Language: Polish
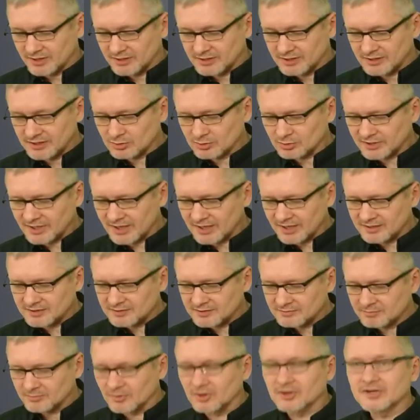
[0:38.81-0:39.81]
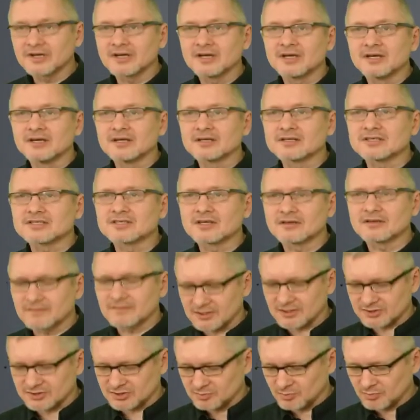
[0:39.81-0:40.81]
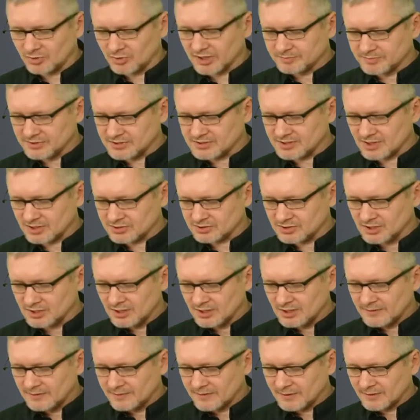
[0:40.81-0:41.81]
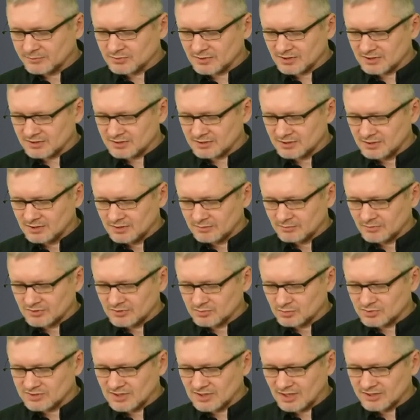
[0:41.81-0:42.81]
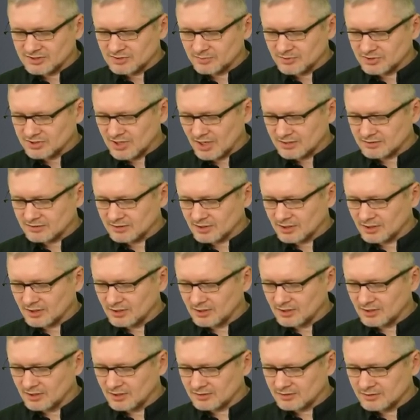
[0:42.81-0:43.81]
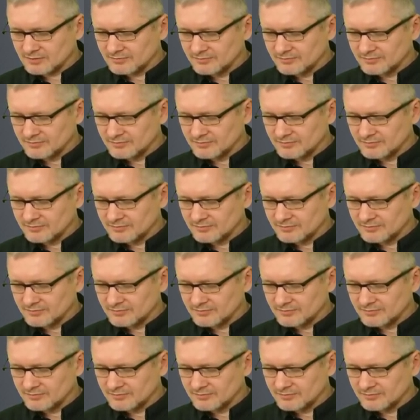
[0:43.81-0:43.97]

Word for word: I tutaj mogę rysować, mogę pisać, na przykład powiedzmy ustalę sobie czarny kolor,